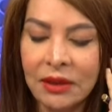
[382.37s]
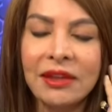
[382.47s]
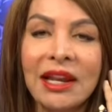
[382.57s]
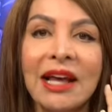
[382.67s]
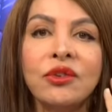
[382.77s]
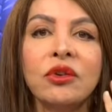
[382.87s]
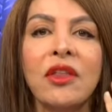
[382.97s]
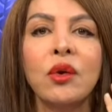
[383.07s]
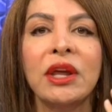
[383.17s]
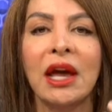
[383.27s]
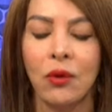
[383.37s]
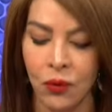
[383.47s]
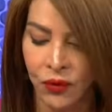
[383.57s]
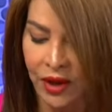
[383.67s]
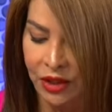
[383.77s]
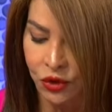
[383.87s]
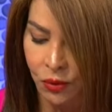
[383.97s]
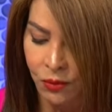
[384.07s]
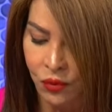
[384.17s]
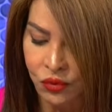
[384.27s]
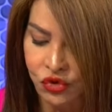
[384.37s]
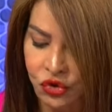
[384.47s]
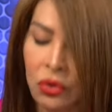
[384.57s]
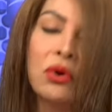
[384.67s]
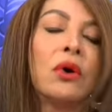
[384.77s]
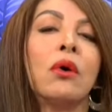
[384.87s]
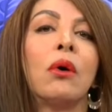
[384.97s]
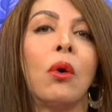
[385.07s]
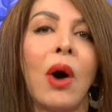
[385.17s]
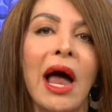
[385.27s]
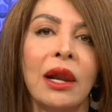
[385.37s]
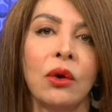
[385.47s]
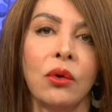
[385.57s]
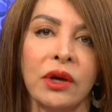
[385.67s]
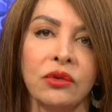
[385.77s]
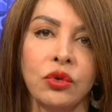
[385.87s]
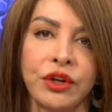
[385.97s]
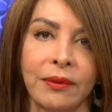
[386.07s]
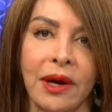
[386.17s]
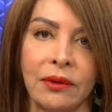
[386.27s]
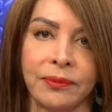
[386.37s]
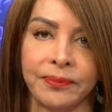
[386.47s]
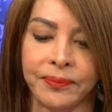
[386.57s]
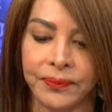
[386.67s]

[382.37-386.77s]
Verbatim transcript: de la ciudadanía confiando mucho o algo en su trabajo.